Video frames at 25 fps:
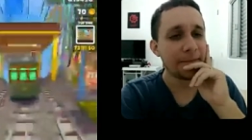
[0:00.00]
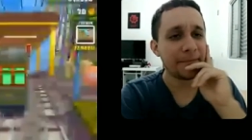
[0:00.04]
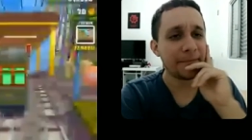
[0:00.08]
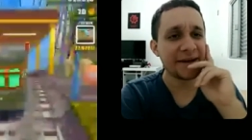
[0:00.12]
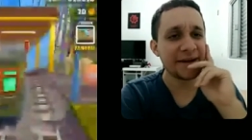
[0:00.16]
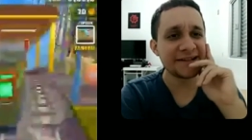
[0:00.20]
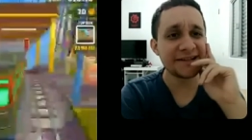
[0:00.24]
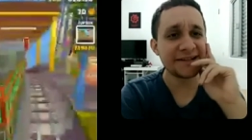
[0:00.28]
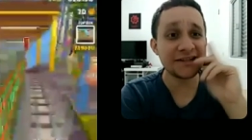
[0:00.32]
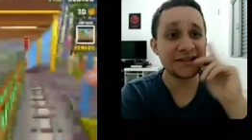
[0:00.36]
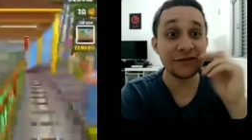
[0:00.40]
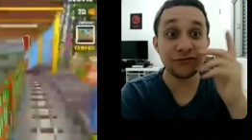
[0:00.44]

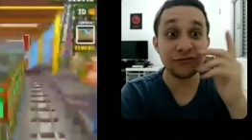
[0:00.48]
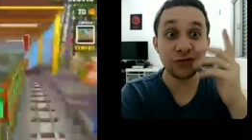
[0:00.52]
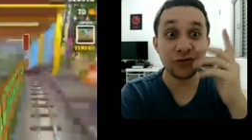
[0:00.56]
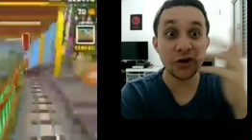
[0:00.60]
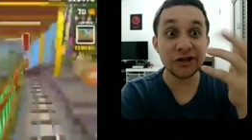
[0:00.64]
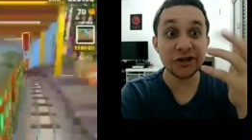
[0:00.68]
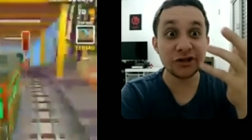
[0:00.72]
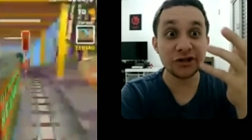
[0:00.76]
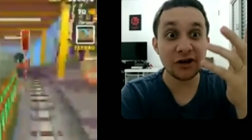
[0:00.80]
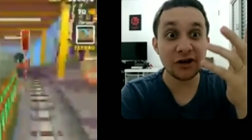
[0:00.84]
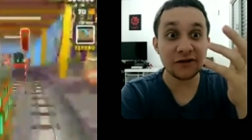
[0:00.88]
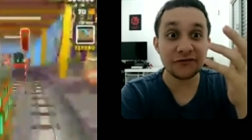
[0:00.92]
Mas e se
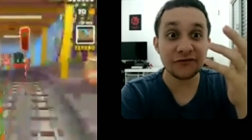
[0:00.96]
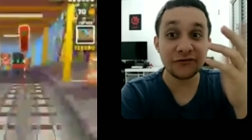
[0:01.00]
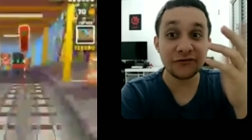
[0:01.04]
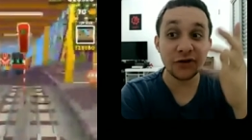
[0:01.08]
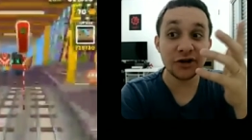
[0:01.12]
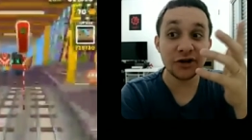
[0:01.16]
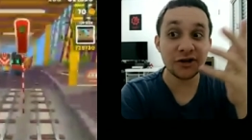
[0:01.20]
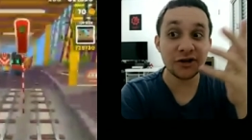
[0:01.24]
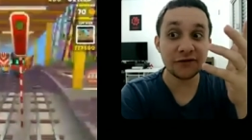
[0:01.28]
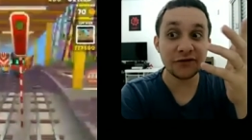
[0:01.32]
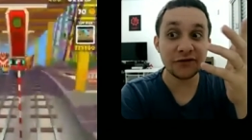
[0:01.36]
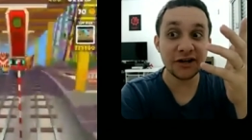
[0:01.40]
for, no,
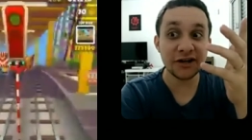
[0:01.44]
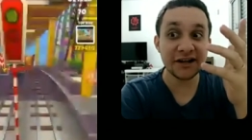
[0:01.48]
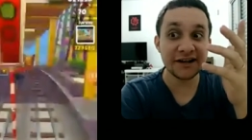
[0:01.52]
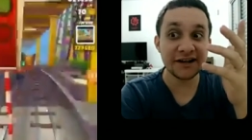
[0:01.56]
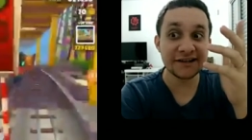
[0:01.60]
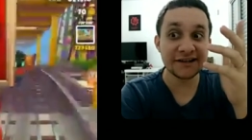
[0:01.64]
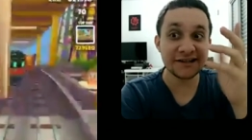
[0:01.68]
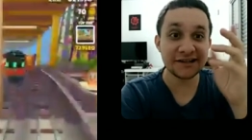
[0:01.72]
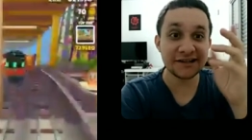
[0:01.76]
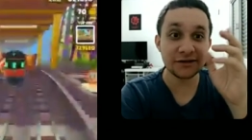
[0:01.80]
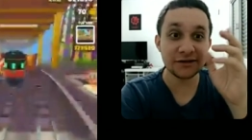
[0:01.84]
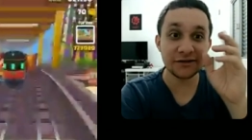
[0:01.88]
for Nova
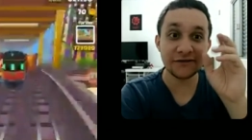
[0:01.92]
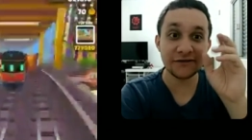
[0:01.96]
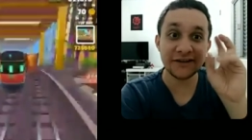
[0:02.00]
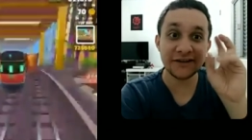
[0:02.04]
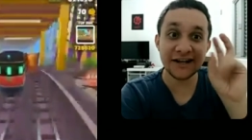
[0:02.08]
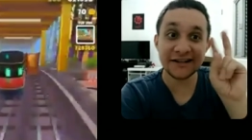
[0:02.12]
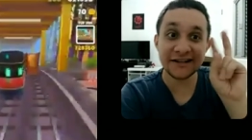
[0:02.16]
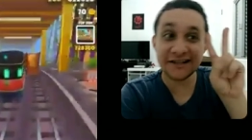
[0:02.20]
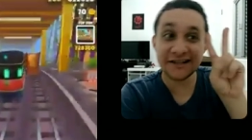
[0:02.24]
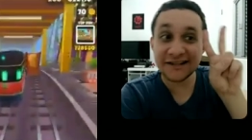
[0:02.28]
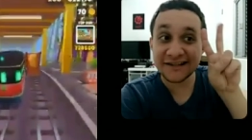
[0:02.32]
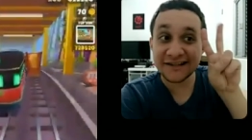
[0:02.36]
Orleans? Então, na
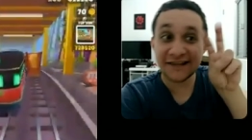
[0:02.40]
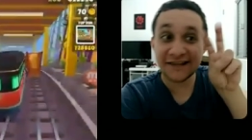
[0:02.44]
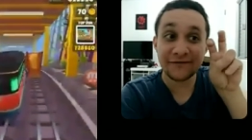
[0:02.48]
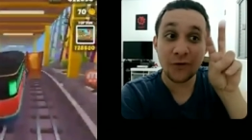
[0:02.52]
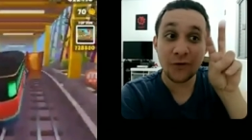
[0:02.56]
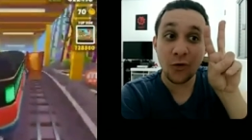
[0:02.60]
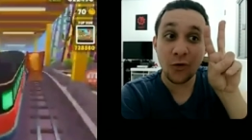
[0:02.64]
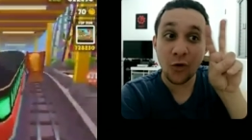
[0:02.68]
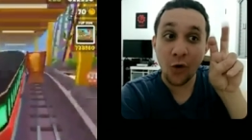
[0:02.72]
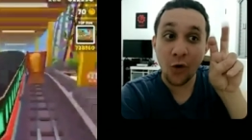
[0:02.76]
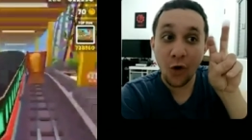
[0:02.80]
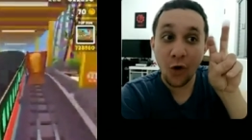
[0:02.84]
verdade, eles nem
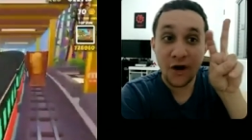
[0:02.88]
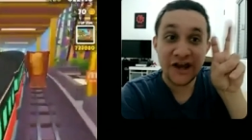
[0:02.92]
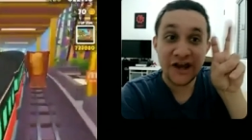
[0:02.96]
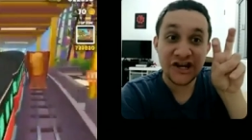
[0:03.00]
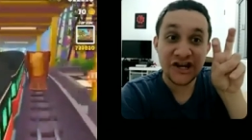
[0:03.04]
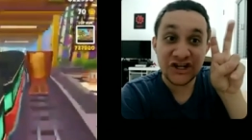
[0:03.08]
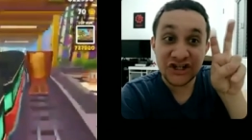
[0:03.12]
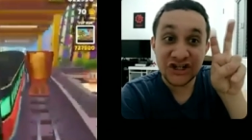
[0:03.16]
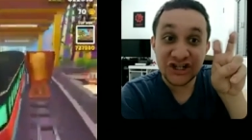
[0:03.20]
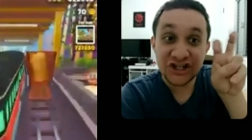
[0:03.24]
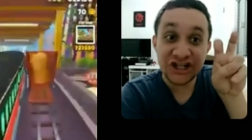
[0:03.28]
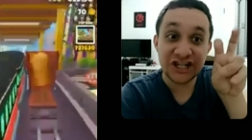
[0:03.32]
vão
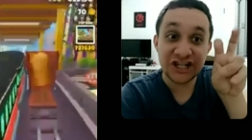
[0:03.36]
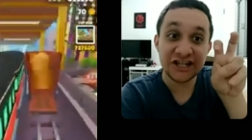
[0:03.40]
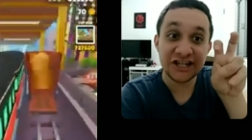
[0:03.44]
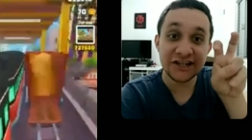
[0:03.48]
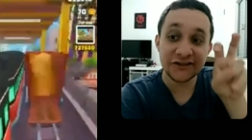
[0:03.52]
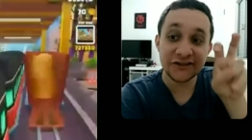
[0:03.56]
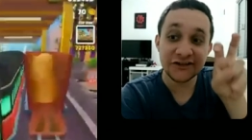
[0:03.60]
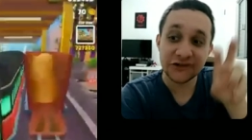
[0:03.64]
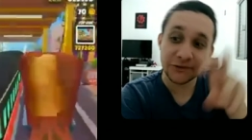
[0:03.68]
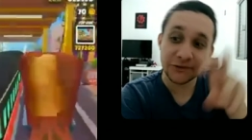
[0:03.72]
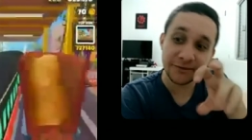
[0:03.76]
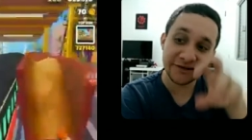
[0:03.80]

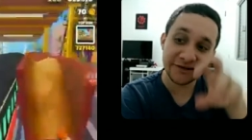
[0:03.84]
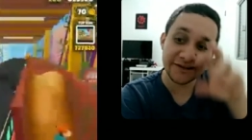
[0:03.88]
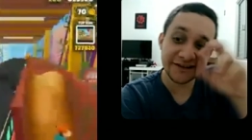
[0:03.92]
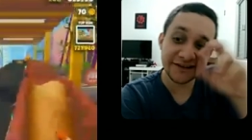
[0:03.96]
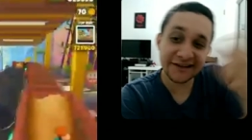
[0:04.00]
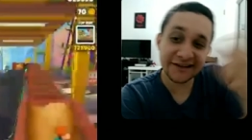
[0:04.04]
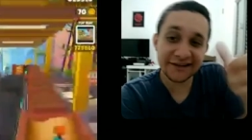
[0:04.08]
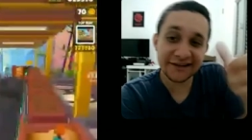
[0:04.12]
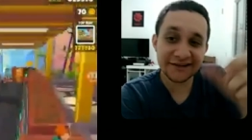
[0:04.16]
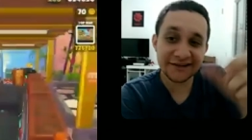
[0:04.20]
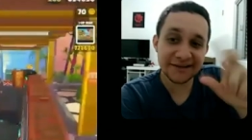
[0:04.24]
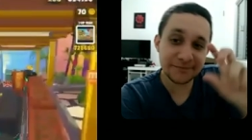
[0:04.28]
corrigir isso, porque
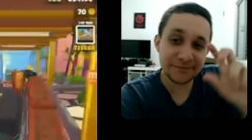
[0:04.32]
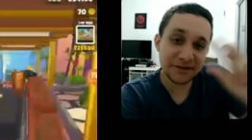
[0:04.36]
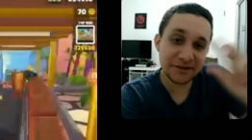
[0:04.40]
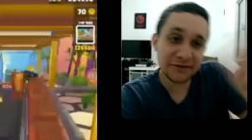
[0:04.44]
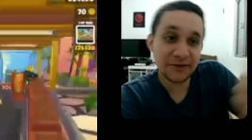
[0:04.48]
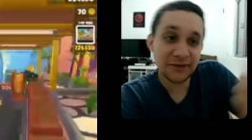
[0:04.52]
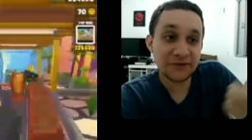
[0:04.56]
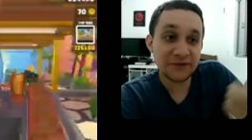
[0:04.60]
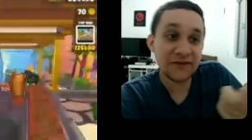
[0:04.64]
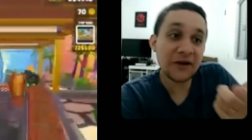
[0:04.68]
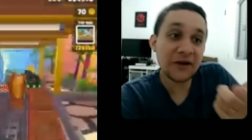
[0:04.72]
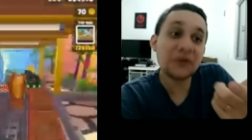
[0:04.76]
né,
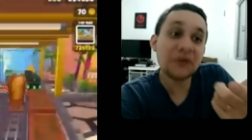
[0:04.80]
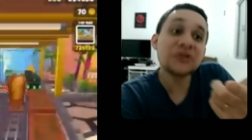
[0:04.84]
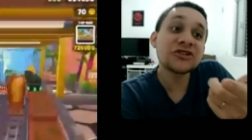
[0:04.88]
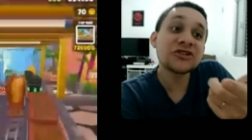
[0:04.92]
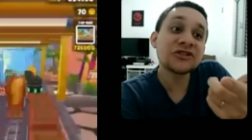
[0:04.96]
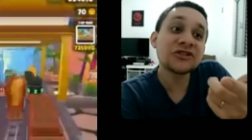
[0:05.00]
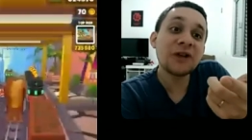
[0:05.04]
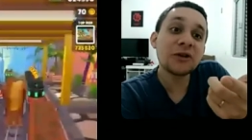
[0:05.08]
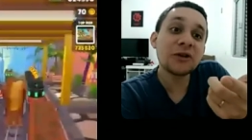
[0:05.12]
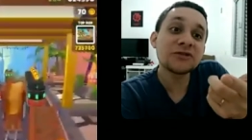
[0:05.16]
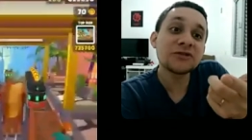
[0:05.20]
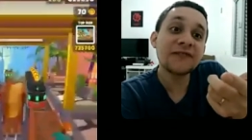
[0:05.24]
simplesmente vai
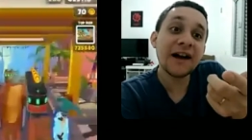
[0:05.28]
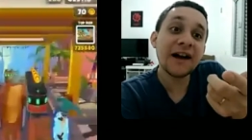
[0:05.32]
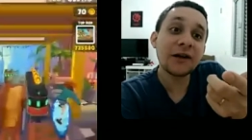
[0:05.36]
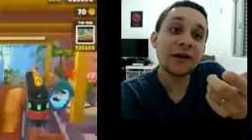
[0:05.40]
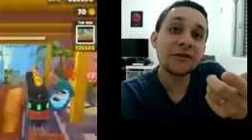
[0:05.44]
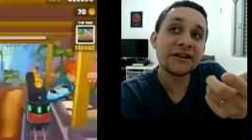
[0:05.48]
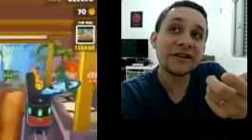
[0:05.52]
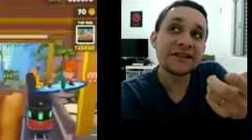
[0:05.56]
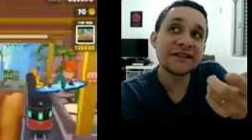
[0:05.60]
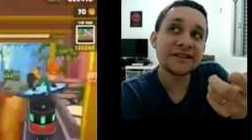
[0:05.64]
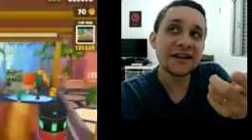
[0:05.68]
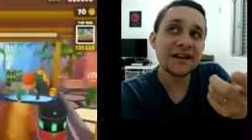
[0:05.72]
continuar os vagões.